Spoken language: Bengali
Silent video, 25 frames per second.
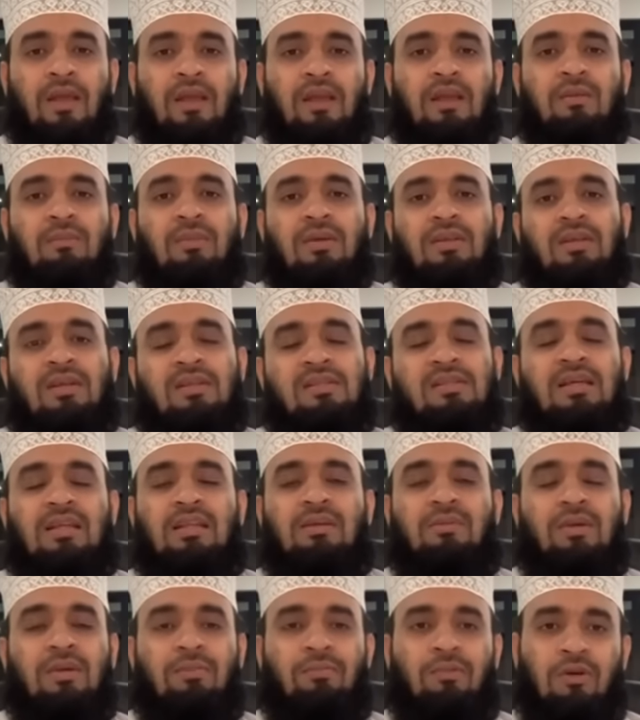কিংবা তার
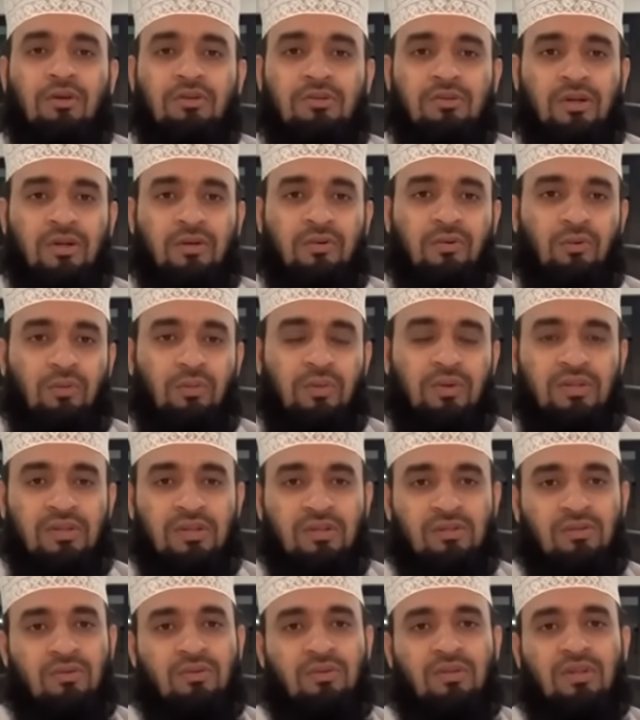ছেলে মেয়ে পড়াশোনা করবে
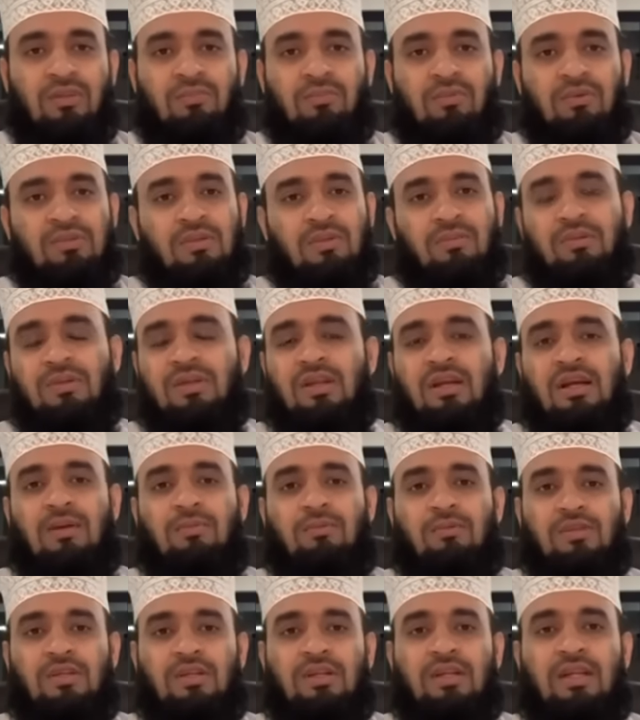সেজন্য তার পর্যাপ্ত টাকা
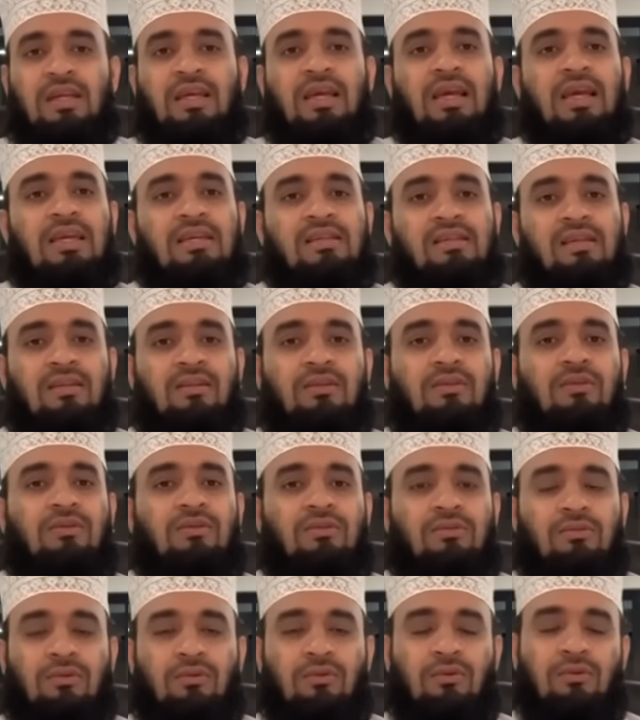পয়সা নেই এই জাতীয়
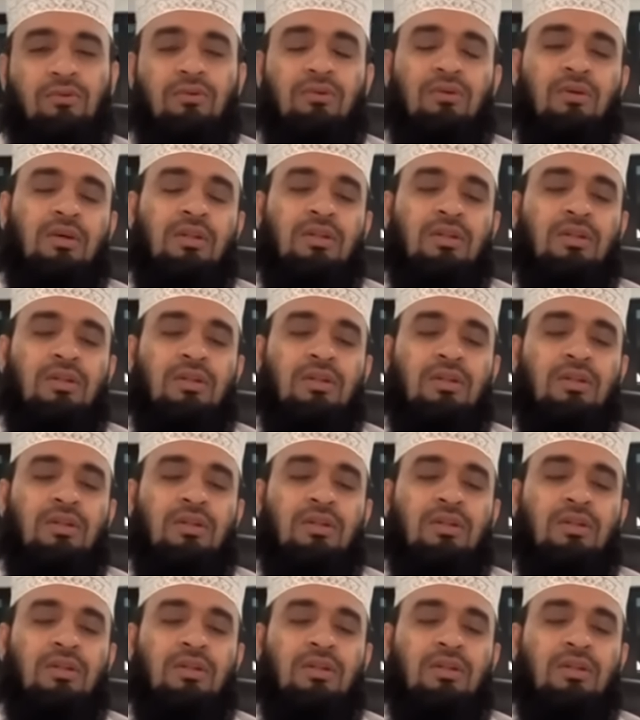লোক